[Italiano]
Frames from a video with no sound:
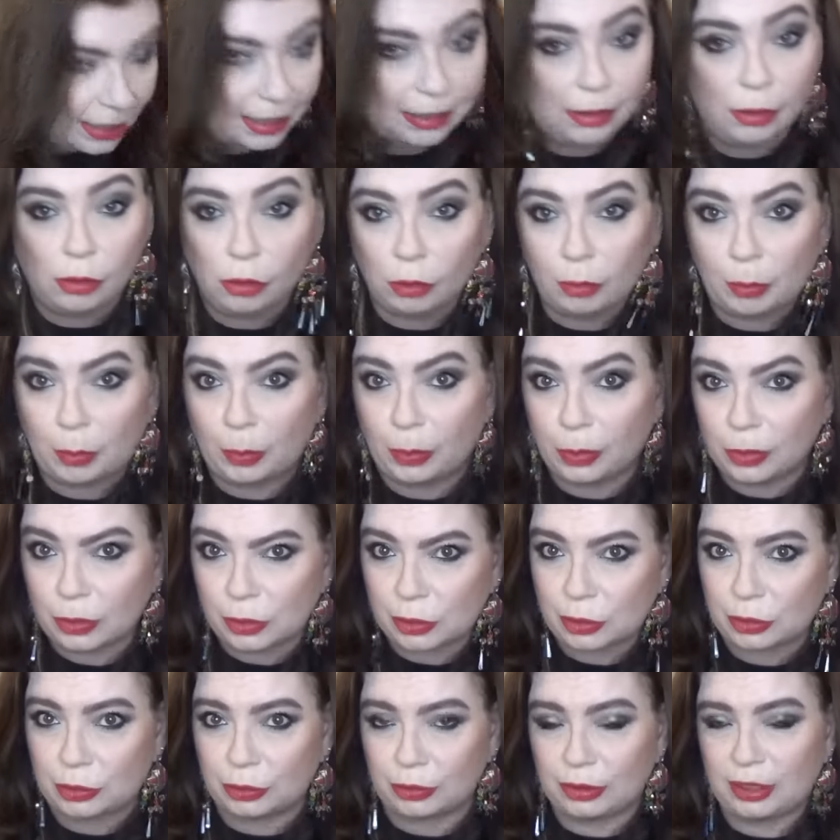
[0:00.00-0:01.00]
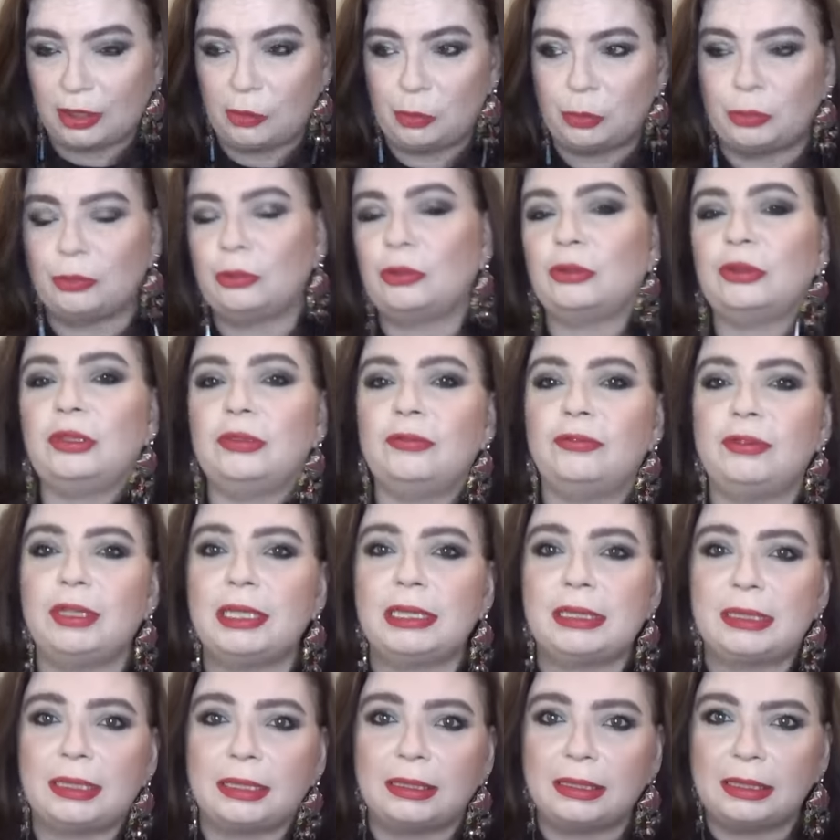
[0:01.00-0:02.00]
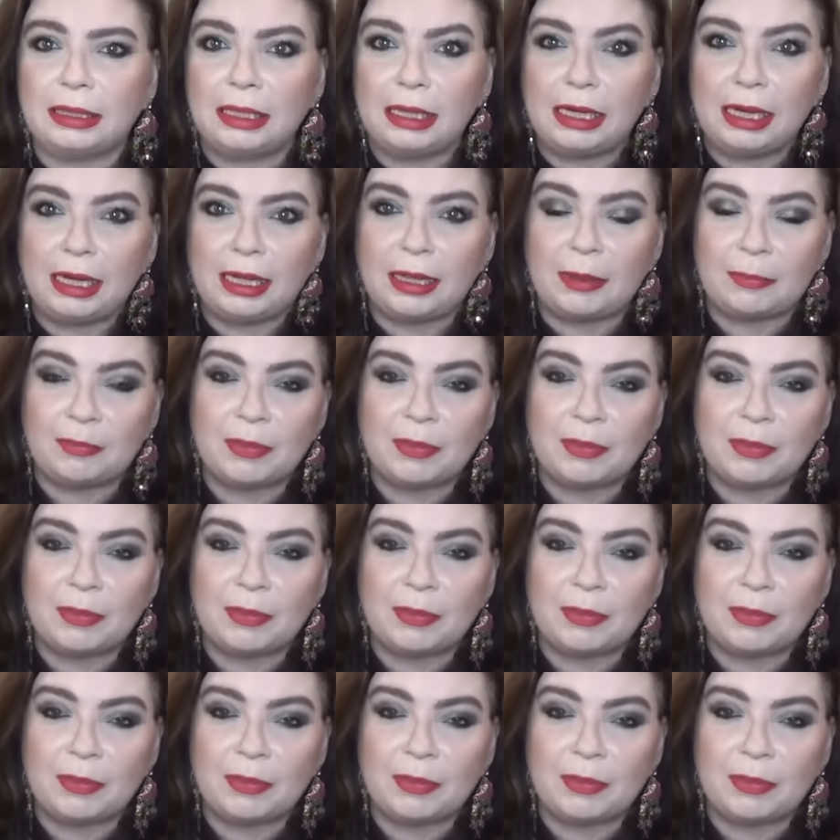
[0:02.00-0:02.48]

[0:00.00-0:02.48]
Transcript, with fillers: all'opposto dal punto di vista del